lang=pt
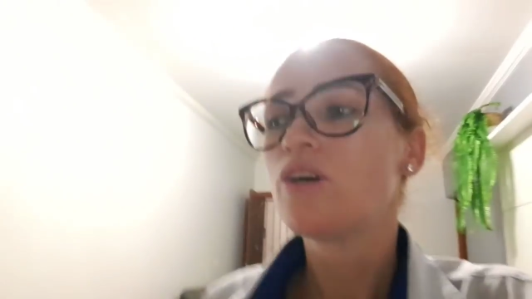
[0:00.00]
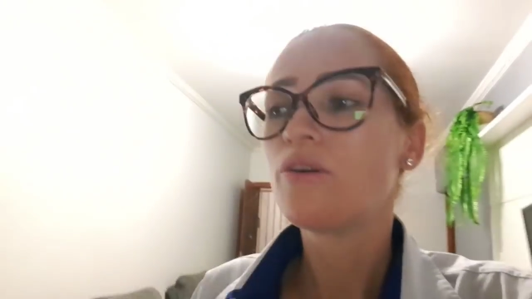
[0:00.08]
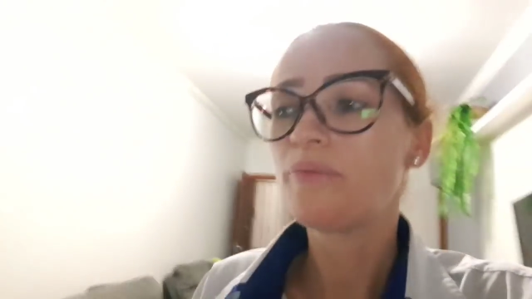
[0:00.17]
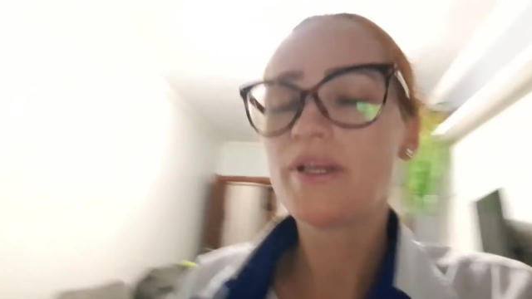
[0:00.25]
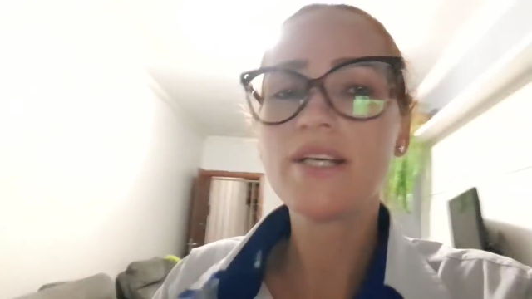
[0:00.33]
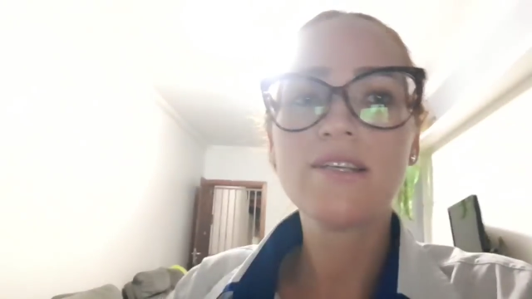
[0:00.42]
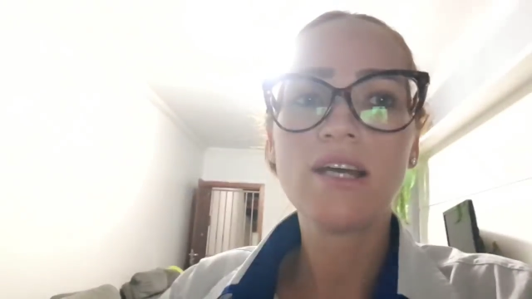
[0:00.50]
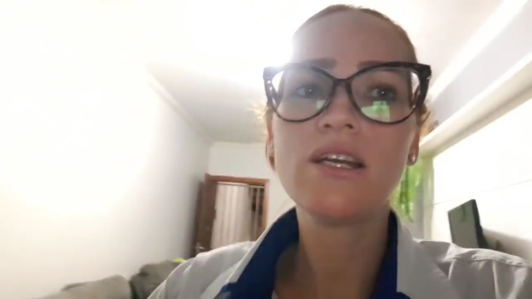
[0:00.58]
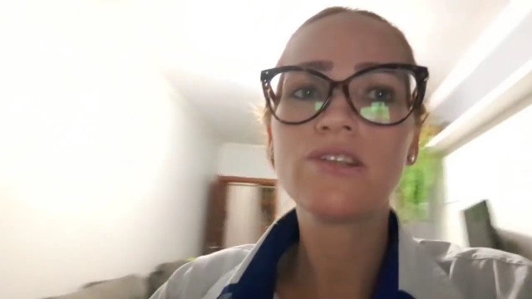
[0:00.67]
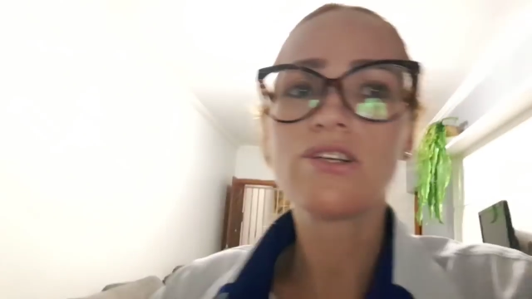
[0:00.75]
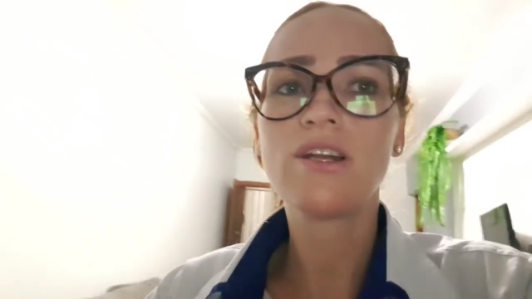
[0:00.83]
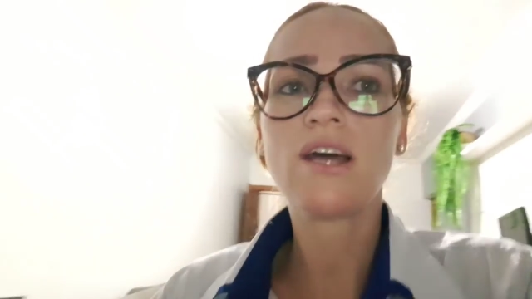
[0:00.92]
o
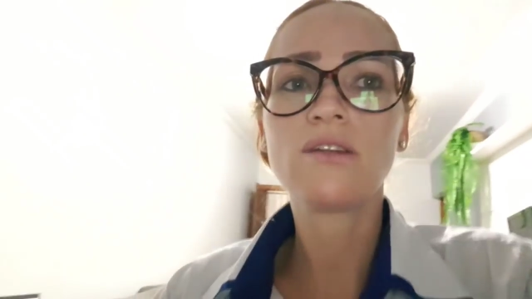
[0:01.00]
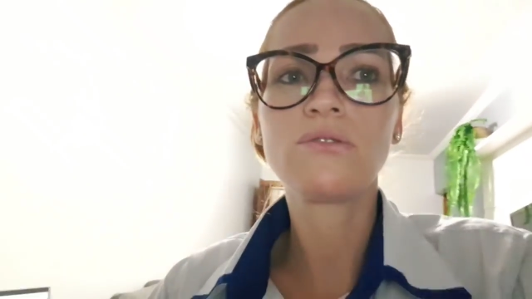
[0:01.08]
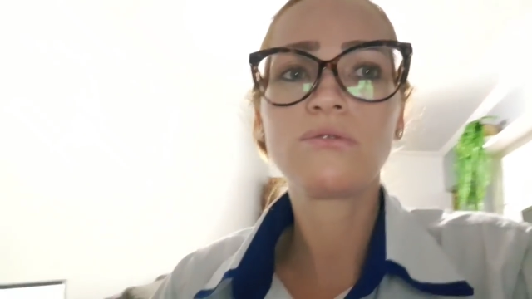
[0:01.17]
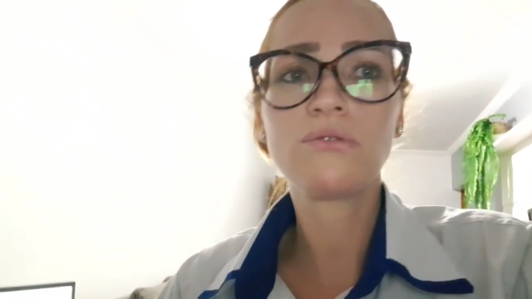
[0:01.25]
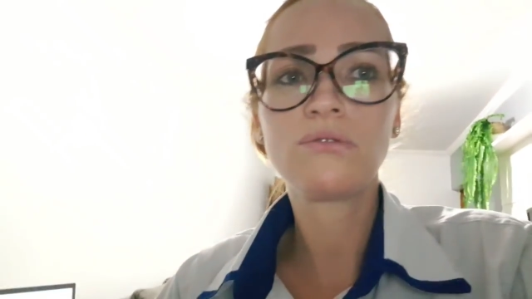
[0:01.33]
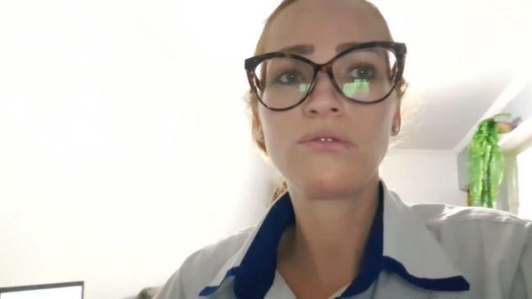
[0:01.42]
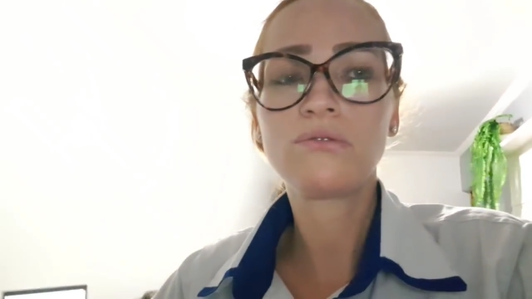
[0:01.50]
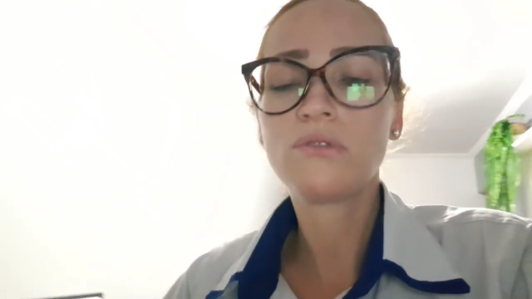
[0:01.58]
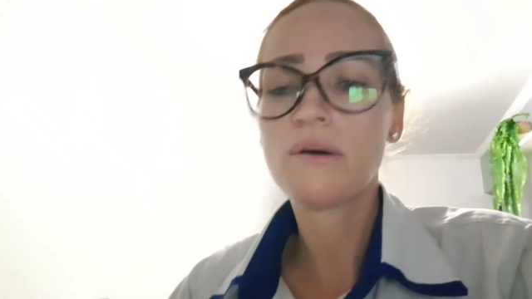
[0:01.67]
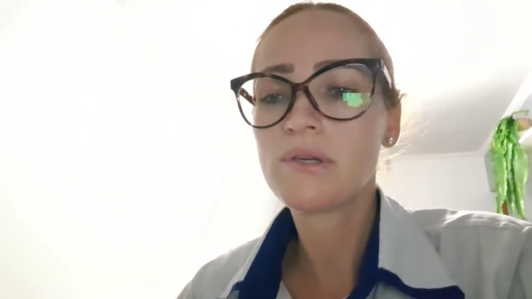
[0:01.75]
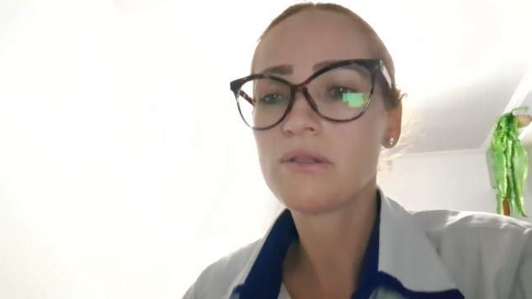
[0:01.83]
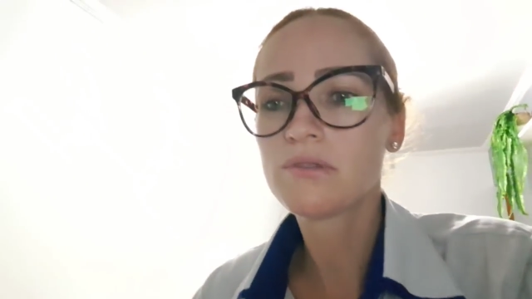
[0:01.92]
presente, né, do, do
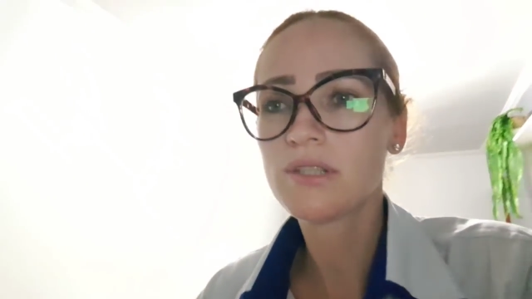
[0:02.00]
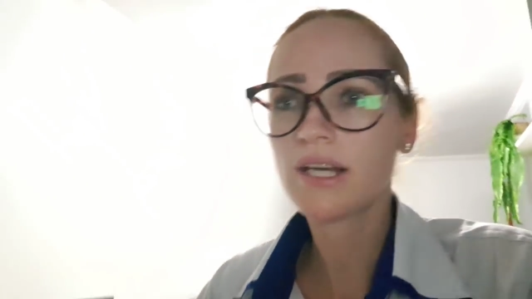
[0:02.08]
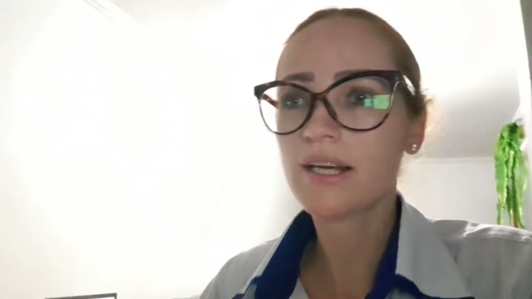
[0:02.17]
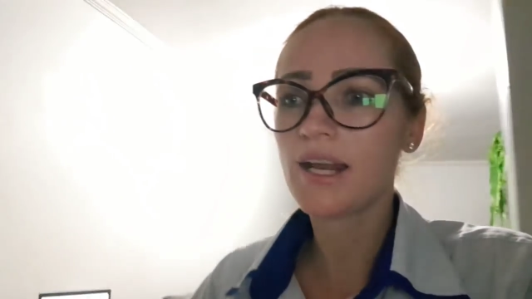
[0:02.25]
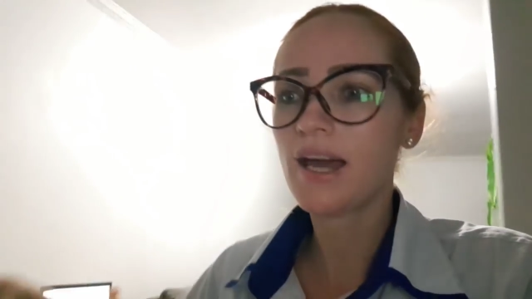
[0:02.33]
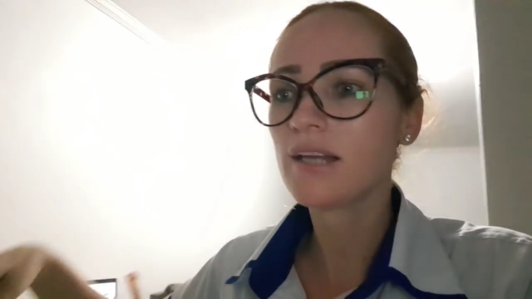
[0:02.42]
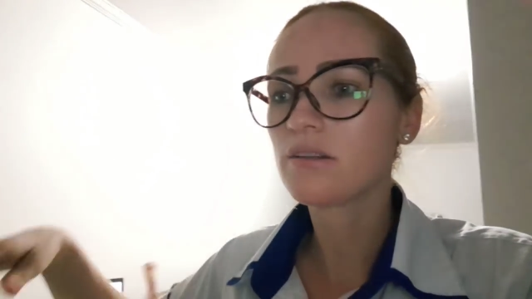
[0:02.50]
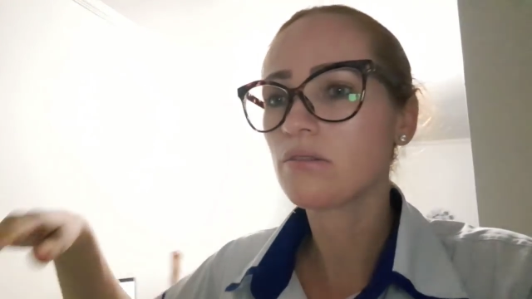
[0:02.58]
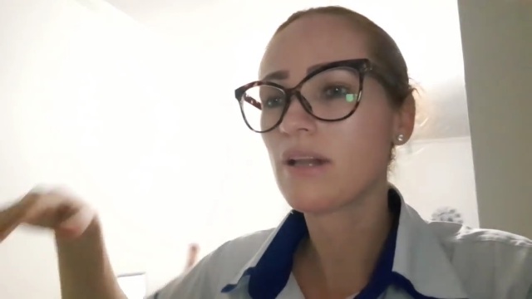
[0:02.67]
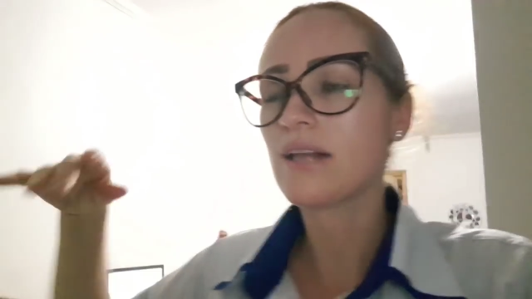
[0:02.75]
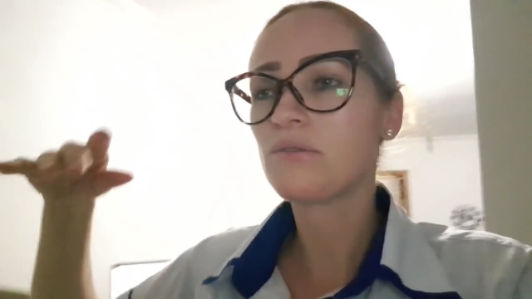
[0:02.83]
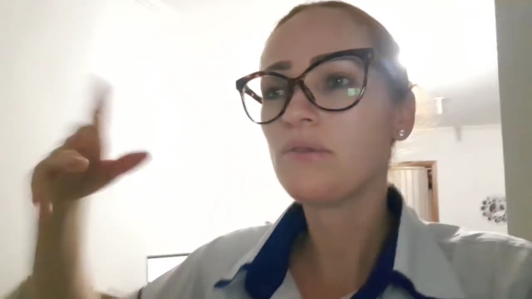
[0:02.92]
amigo secreto
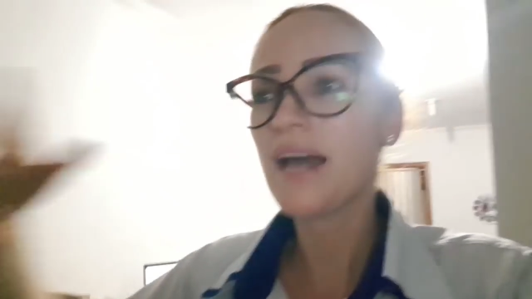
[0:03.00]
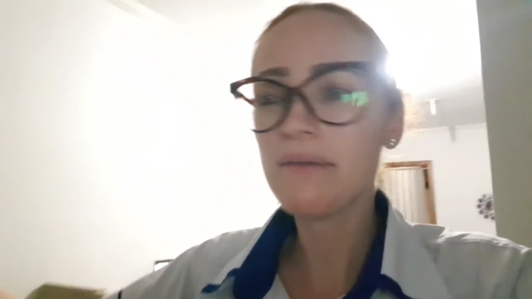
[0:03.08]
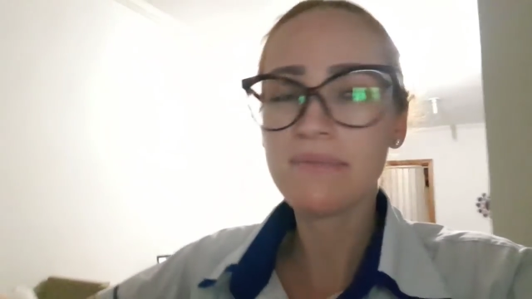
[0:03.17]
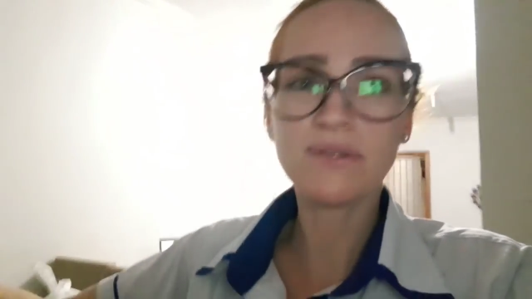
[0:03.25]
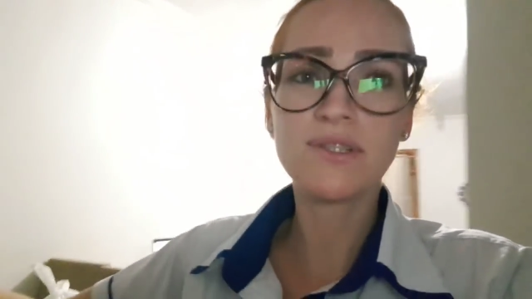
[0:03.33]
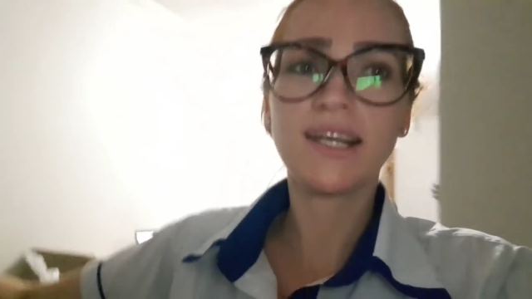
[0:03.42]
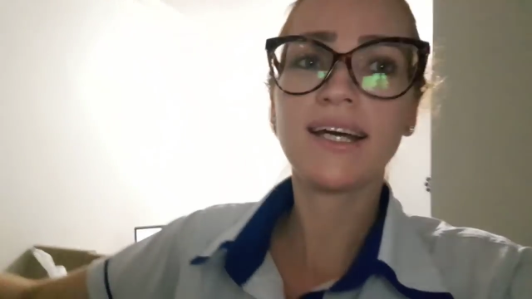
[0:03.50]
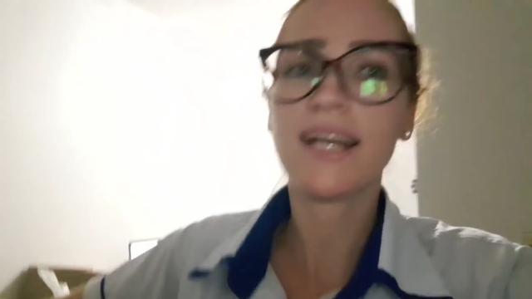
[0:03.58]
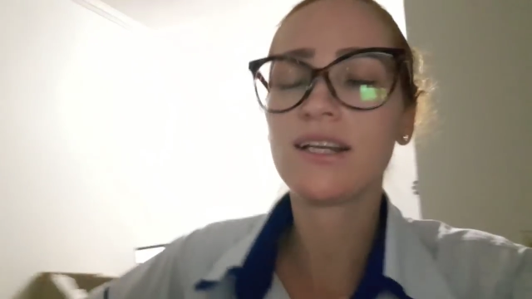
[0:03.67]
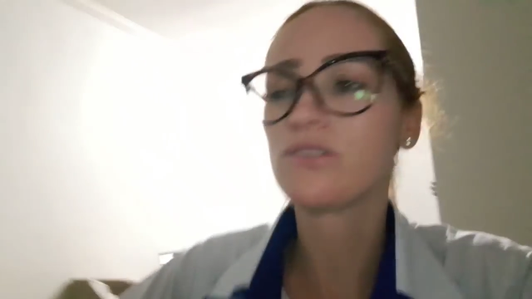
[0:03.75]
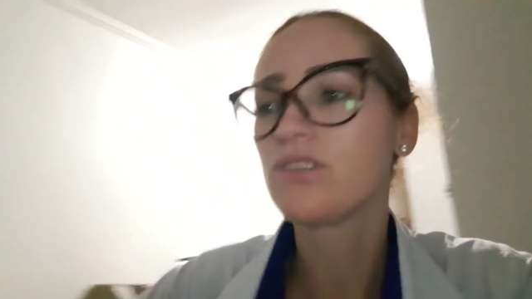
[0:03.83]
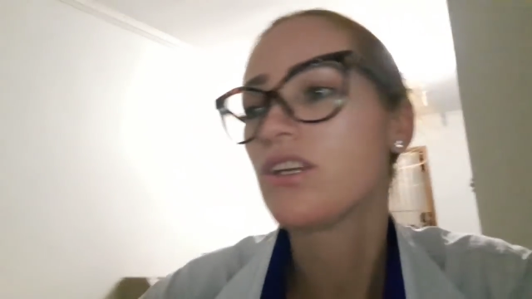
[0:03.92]
lá. Não é amigo
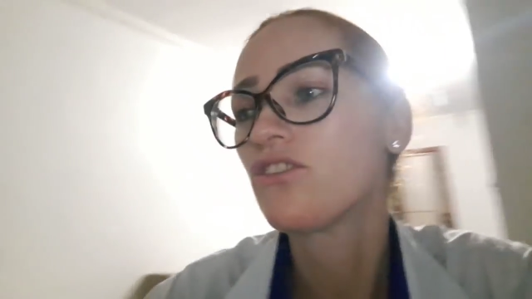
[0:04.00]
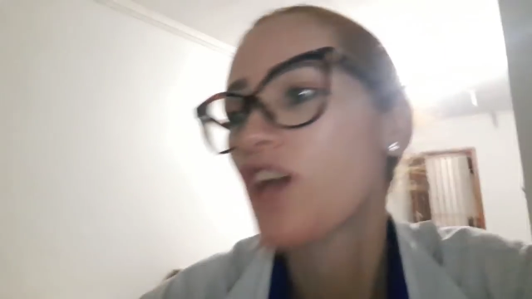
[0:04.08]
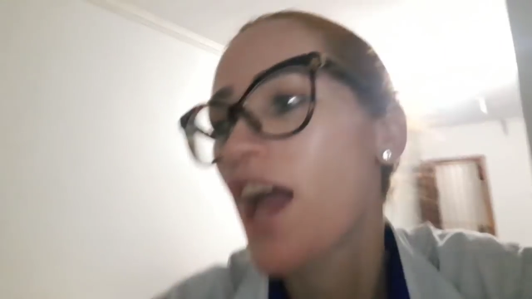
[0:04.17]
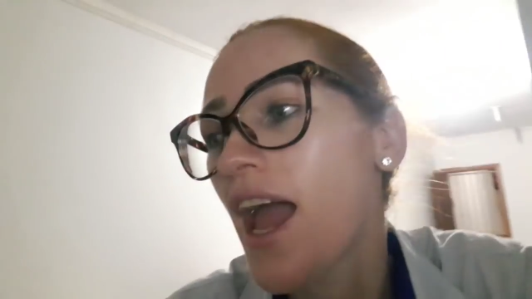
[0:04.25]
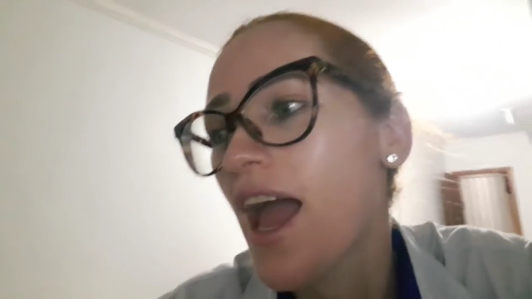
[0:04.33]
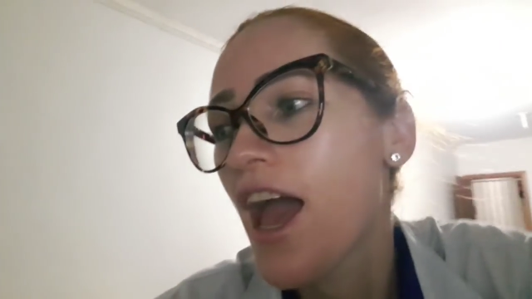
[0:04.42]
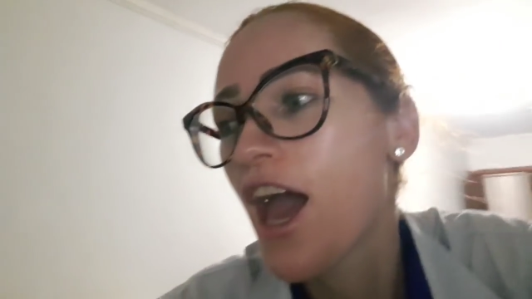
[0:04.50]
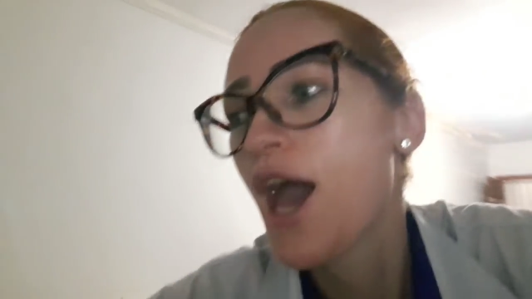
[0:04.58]
secreto, gente, é